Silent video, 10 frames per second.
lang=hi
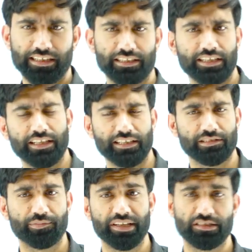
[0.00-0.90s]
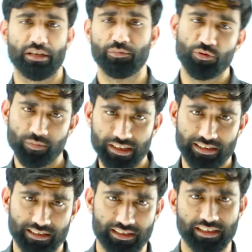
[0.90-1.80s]
है कि इसमें समूह में
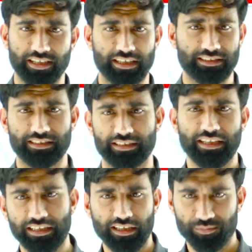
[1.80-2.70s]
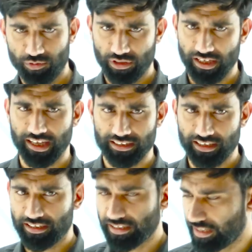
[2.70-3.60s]
नृत्य किया जाता है आपको याद
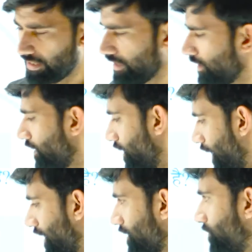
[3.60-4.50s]
रखना है आगे